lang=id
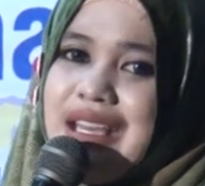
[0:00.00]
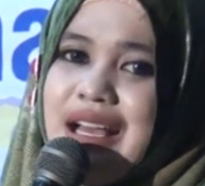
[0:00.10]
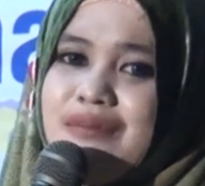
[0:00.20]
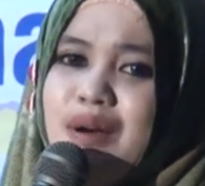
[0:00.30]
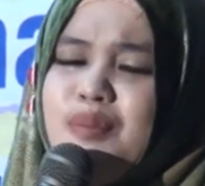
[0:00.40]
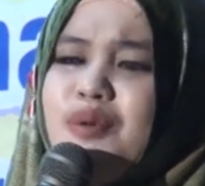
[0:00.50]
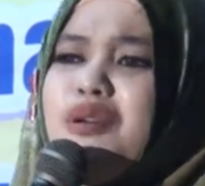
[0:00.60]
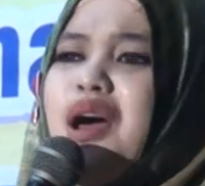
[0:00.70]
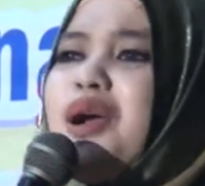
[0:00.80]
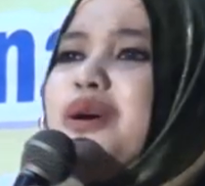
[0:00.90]
Ya,
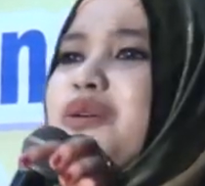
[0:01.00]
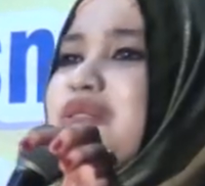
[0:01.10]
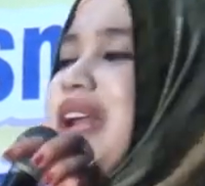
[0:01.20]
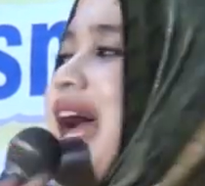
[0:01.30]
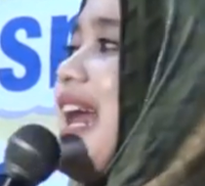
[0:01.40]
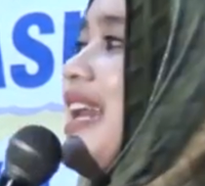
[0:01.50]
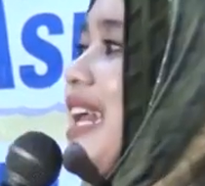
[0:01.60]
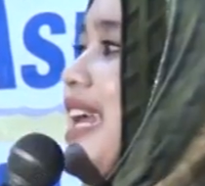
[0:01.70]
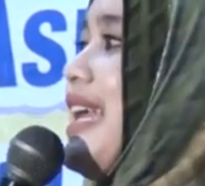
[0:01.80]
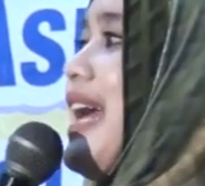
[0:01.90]
memula
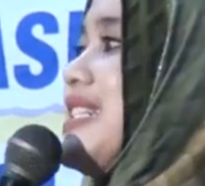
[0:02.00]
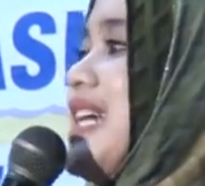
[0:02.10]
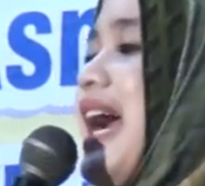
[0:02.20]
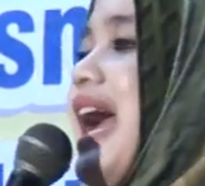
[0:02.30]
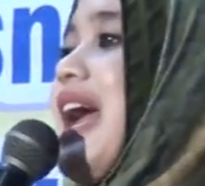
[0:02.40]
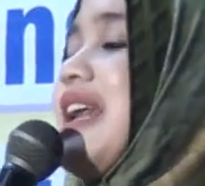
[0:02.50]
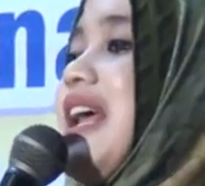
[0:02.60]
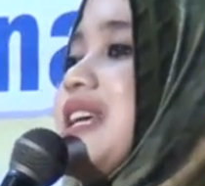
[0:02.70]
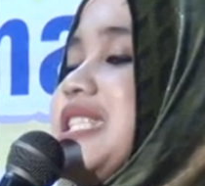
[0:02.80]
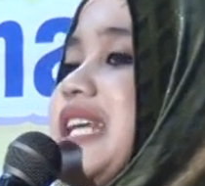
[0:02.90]
gunane ada
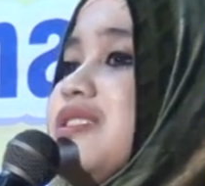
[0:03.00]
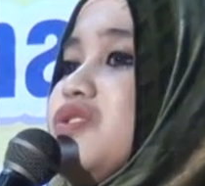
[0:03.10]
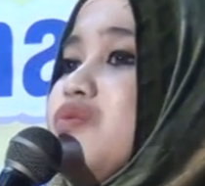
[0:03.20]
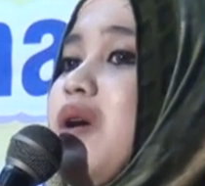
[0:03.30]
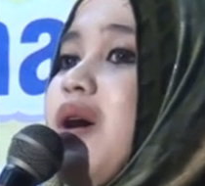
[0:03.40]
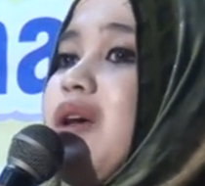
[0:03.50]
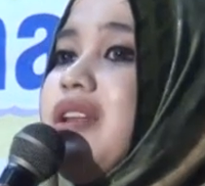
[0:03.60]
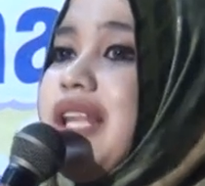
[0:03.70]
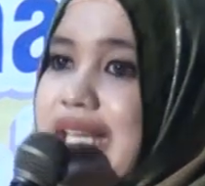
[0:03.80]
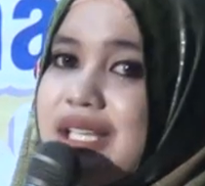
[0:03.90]
anak sing
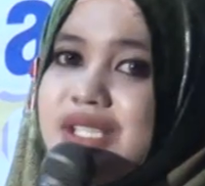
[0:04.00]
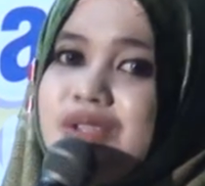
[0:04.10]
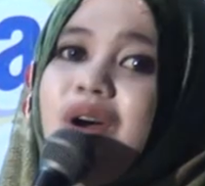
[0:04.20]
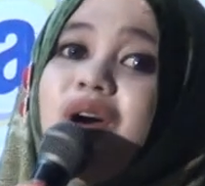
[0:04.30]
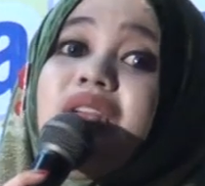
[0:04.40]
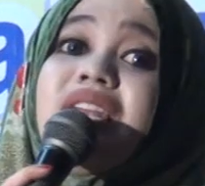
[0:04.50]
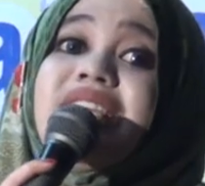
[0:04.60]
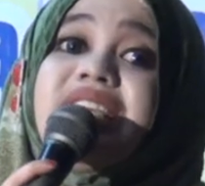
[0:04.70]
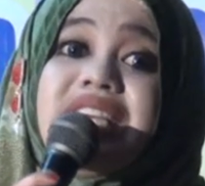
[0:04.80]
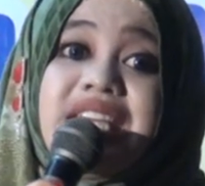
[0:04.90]
solih
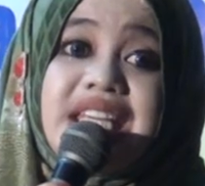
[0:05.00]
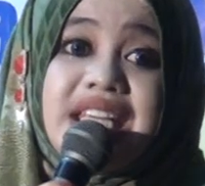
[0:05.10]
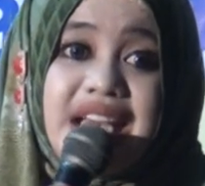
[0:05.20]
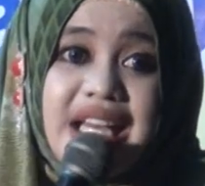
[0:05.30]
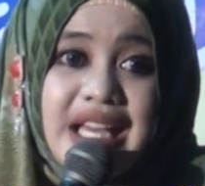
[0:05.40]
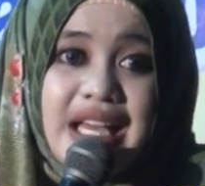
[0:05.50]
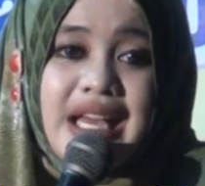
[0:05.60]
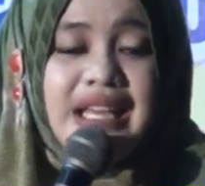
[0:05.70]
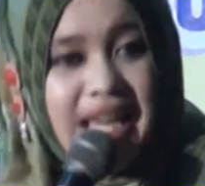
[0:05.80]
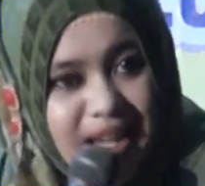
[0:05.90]
soli.
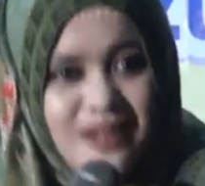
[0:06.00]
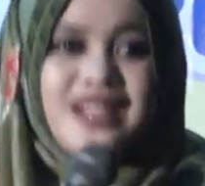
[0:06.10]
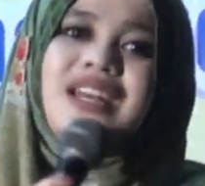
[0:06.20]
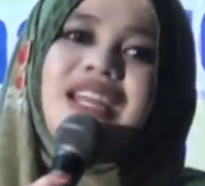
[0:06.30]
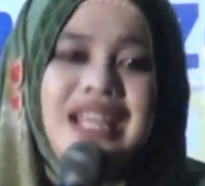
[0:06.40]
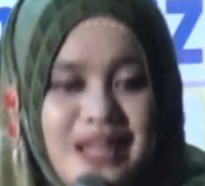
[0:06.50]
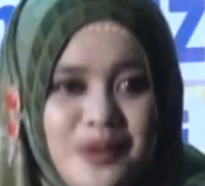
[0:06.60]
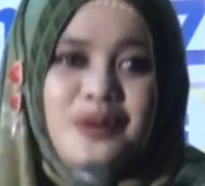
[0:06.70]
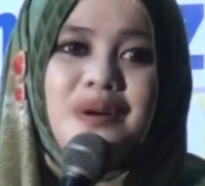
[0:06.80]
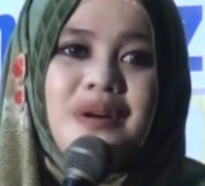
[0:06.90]
gih ngoten
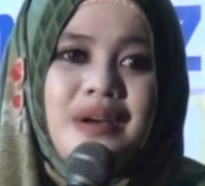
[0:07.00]
niku.